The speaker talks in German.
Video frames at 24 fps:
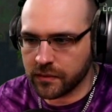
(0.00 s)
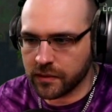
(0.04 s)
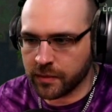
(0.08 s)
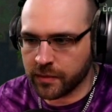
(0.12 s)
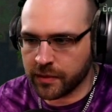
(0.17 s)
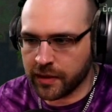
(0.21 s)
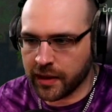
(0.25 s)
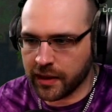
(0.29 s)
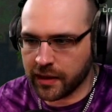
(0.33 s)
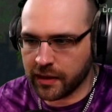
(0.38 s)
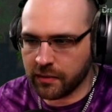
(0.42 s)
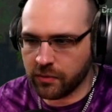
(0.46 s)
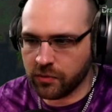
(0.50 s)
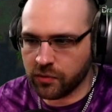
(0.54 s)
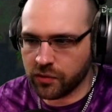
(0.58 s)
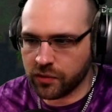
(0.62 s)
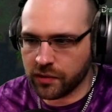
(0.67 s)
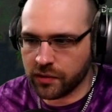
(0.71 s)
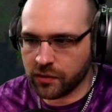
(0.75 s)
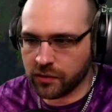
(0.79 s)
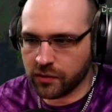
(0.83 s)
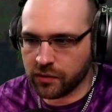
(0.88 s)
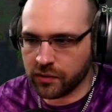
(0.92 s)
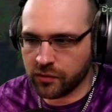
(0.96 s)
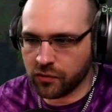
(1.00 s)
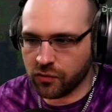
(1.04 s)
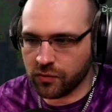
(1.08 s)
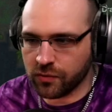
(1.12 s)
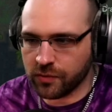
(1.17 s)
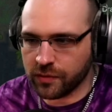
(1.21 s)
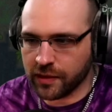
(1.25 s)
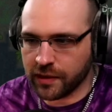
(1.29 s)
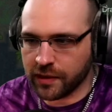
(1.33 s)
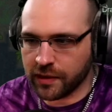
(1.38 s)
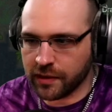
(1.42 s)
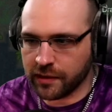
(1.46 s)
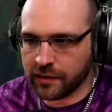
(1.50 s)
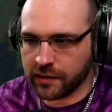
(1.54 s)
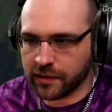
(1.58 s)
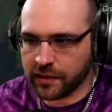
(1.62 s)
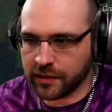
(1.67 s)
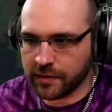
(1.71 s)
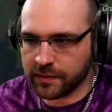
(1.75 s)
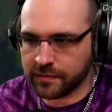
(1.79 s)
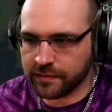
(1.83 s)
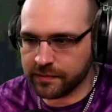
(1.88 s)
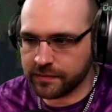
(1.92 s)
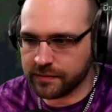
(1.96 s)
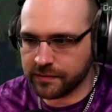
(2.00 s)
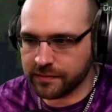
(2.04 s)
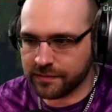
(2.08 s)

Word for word: Aber eigentlich möchte ich auch hier oben gerne einen haben.